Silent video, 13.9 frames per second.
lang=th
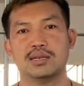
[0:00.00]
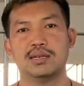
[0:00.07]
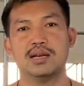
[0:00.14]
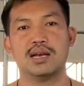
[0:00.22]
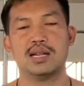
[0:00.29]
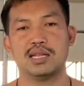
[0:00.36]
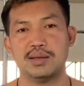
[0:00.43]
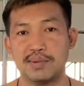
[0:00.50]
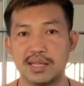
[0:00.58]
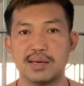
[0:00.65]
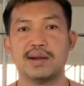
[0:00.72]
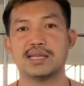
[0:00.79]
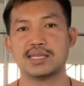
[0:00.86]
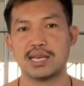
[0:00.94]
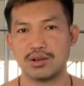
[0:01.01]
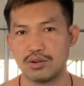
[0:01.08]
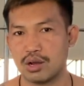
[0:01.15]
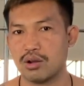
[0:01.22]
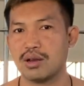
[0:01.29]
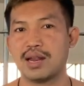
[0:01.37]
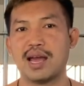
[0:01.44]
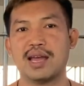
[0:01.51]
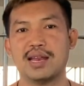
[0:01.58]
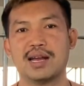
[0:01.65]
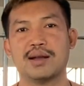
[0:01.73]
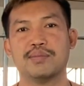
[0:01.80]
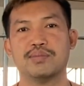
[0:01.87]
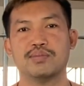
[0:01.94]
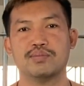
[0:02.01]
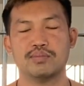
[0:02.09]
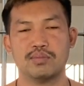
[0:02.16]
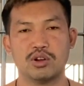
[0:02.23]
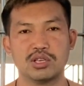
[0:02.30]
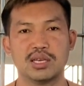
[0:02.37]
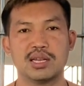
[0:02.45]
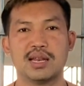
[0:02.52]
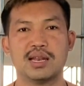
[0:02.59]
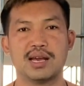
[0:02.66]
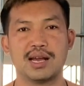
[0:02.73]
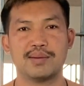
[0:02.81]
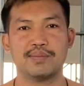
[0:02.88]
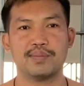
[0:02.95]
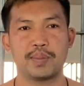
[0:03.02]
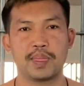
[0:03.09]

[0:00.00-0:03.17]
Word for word: เรื่องอะไรที่ไม่สบายใจของเขาก็ได้นะครับเพราะฉะนั้นนะครับ